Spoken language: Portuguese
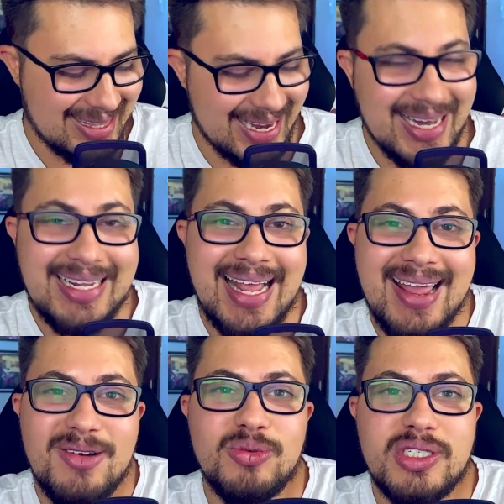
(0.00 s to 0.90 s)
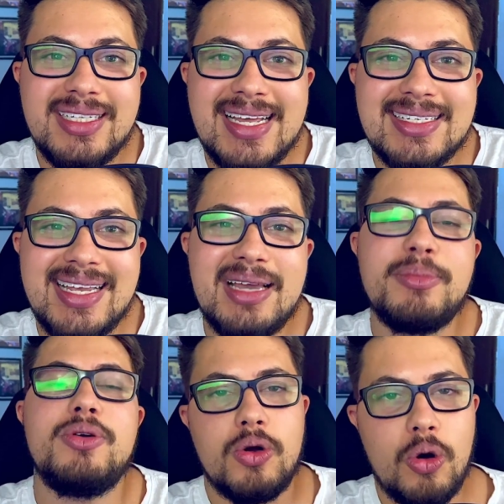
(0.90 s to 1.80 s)
31 de
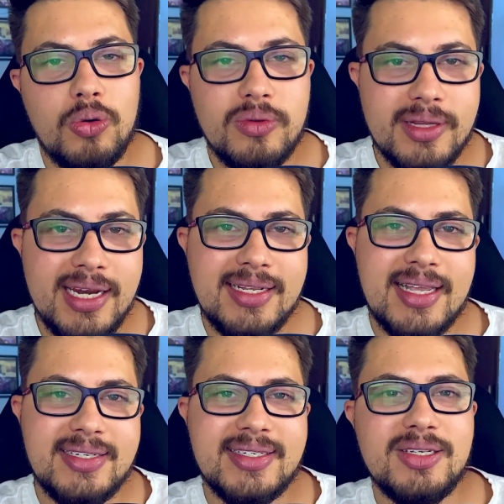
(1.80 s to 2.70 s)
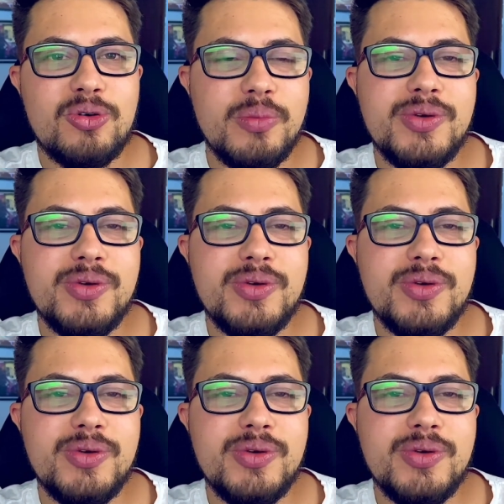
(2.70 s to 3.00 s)
dezembro com 35